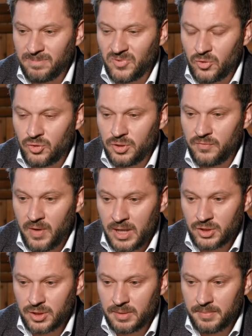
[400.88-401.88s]
очень
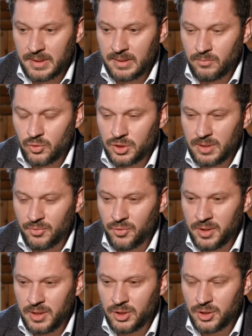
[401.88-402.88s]
важно, потому что
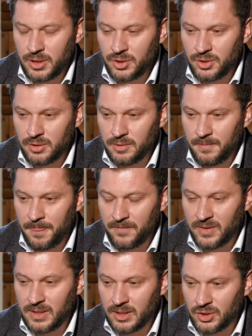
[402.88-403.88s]
многие женщины
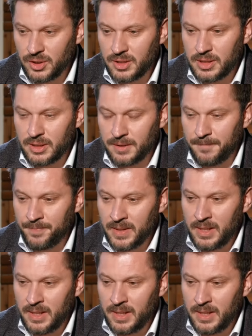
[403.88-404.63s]
в отношениях